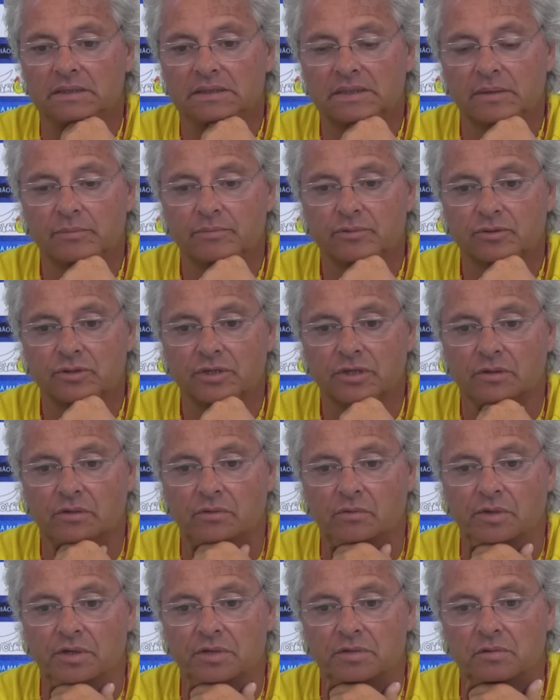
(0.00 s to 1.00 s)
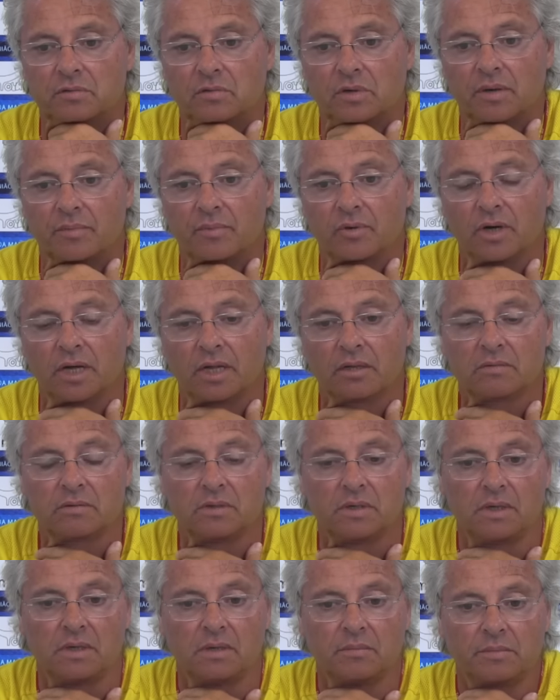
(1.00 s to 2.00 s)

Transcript: a 100% no início do campeonato.